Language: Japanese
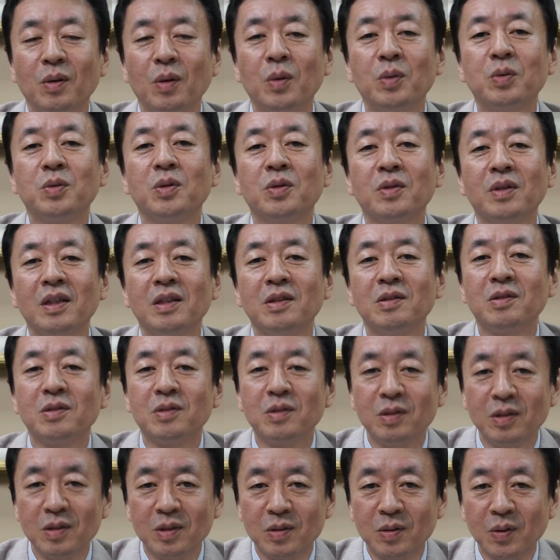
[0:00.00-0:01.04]
お風呂でゆっ
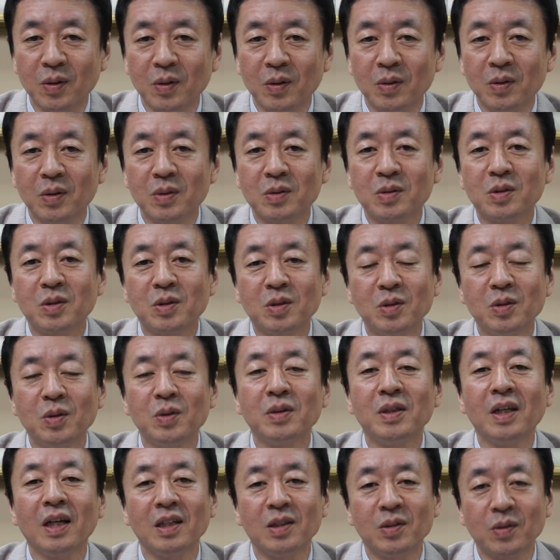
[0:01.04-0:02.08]
くりとくつ
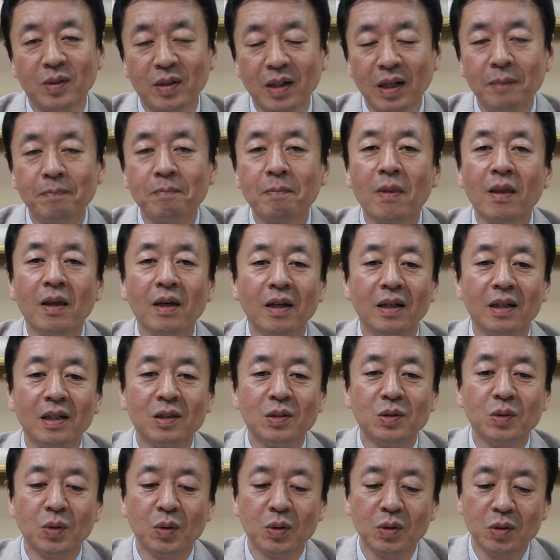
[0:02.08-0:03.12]
ろいだりとか、
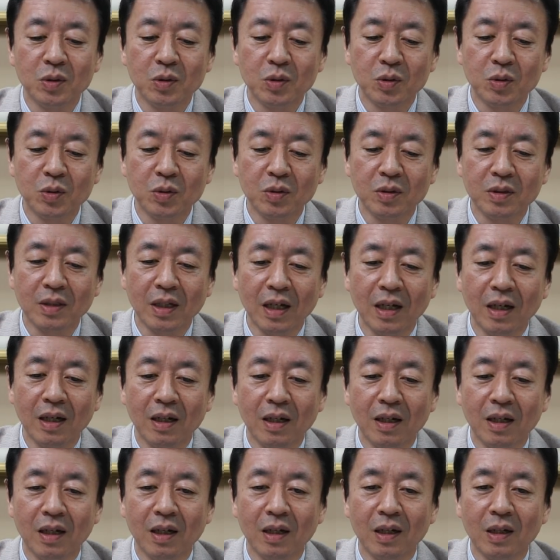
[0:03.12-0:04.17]
そういうふう
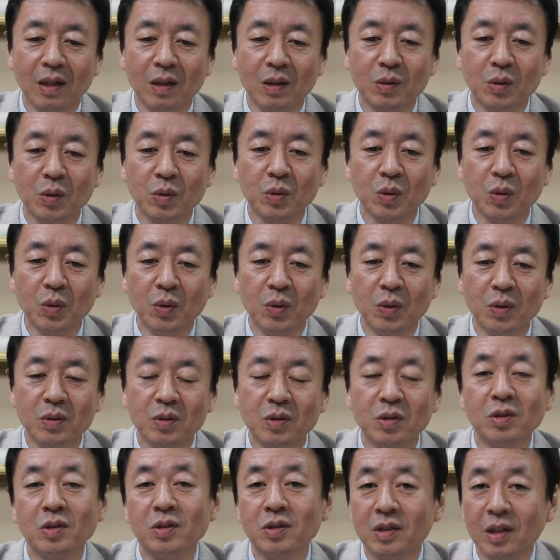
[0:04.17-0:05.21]
なこと
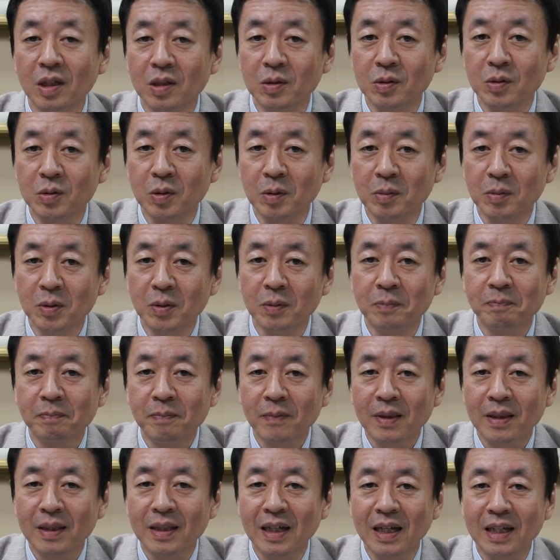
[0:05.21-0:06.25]
を続けることも
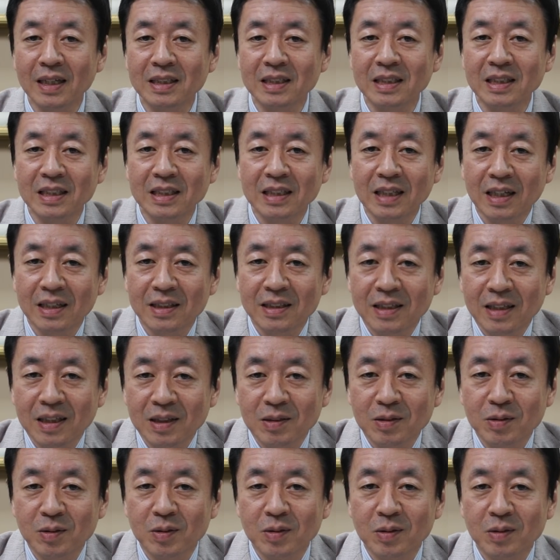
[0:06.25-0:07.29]
大事になって
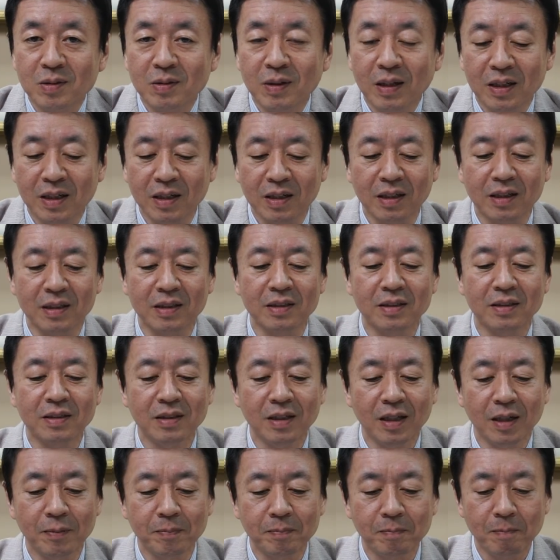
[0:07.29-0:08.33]
くるわけなんです
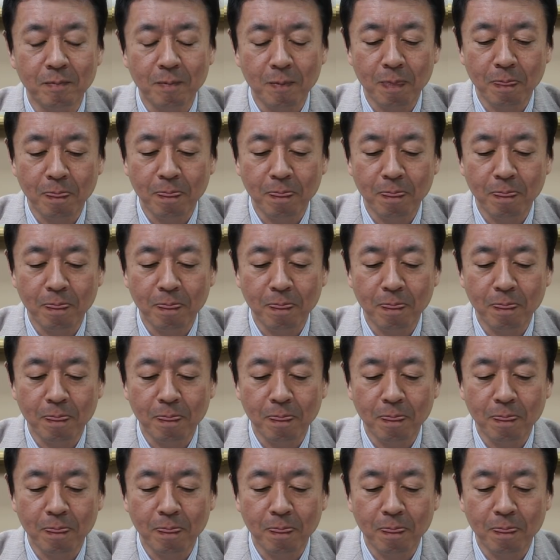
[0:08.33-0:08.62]
ね。